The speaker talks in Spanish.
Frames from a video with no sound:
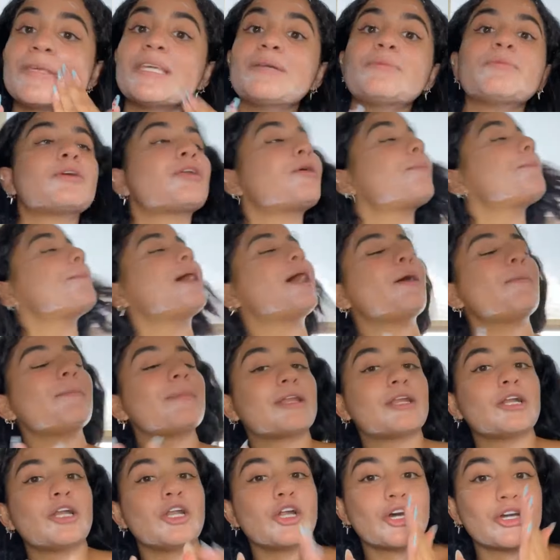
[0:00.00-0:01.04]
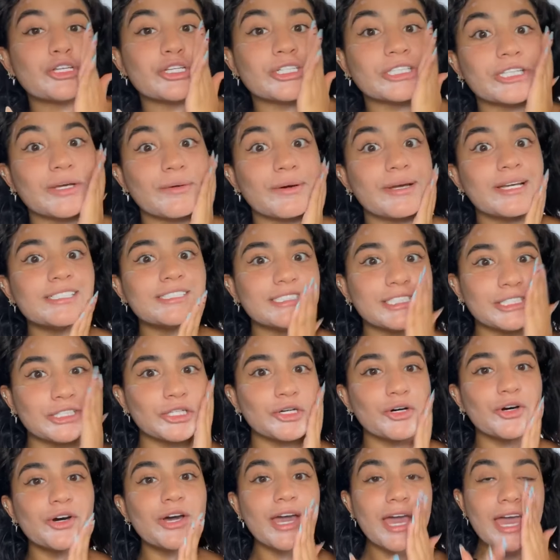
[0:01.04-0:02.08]
Y bueno, más o menos lo que yo estaba
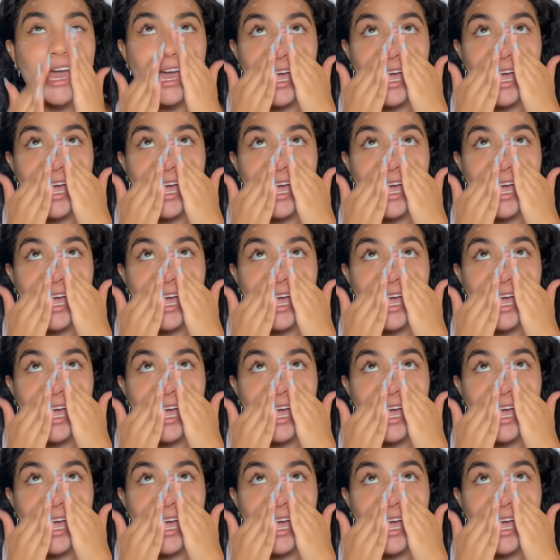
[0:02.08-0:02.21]
diciendo